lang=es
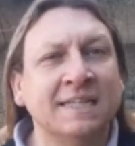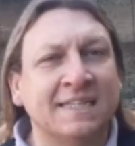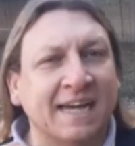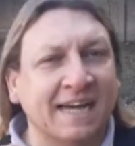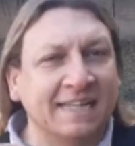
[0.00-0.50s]

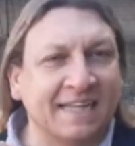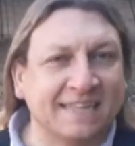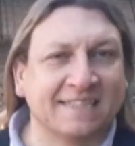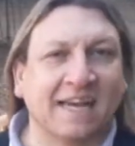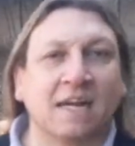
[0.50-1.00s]
llegar a
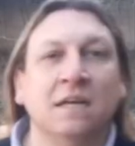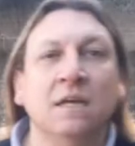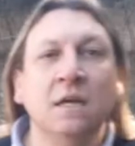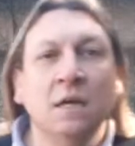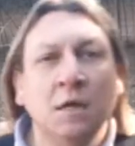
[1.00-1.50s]
interesar
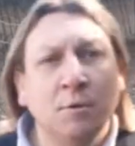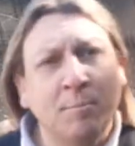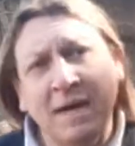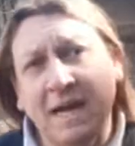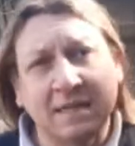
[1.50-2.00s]

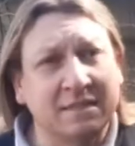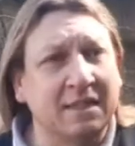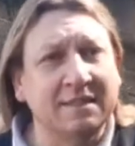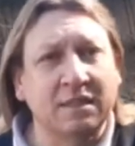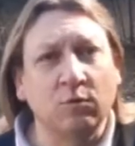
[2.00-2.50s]
para
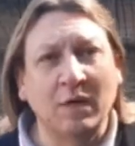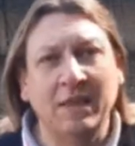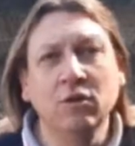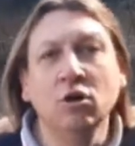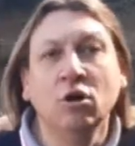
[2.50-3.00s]
si estás
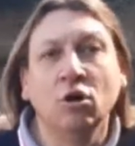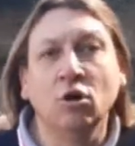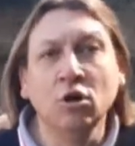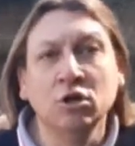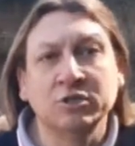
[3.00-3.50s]
estudiando
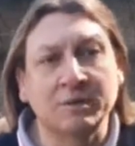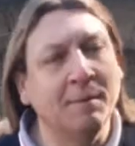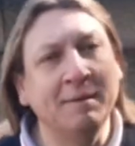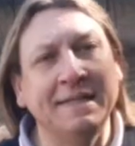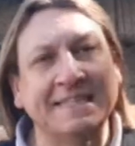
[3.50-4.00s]
o
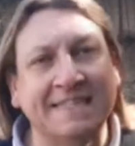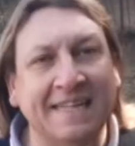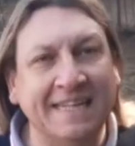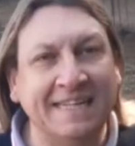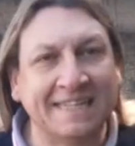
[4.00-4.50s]
simplemente
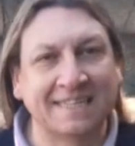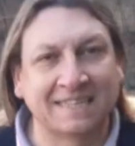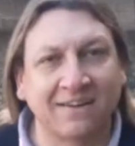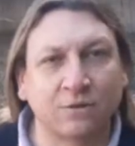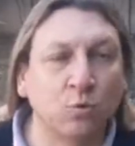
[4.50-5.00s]
si te interesa
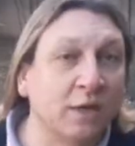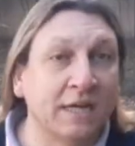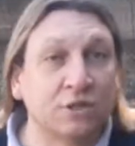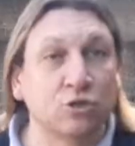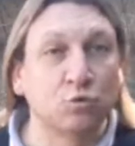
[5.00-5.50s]
saber tus
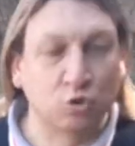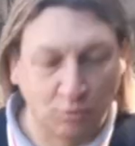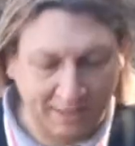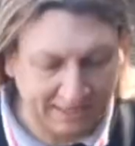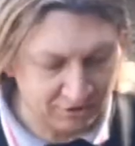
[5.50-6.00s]
derechos, tus
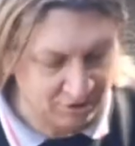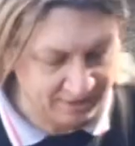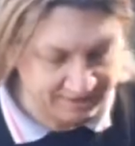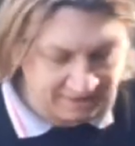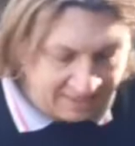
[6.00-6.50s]

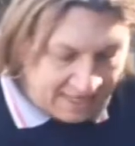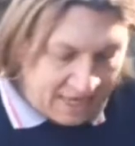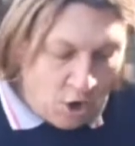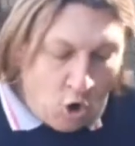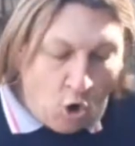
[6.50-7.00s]
obligaciones.
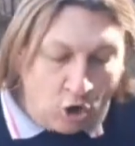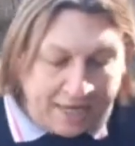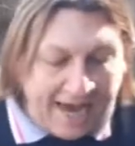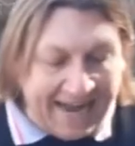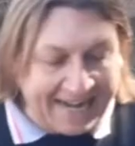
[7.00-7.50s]

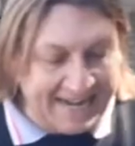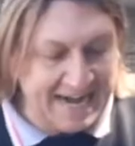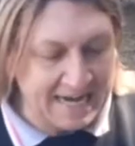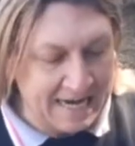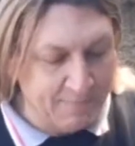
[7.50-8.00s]
Hoy
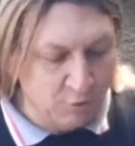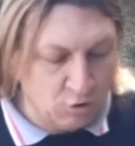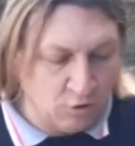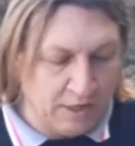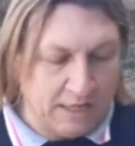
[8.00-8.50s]

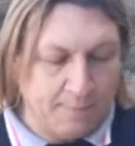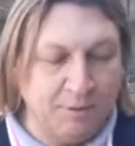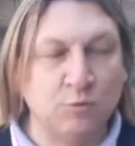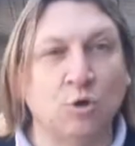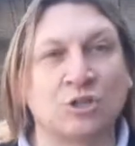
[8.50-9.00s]
arrancamos con el
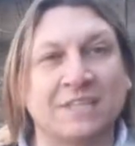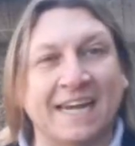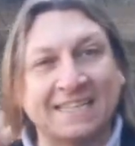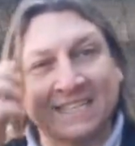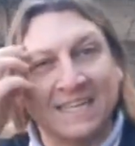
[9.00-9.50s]
capítulo
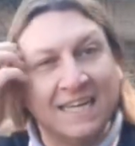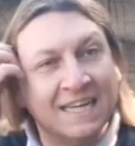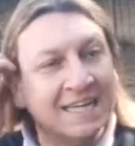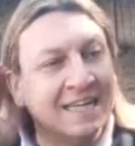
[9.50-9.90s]
3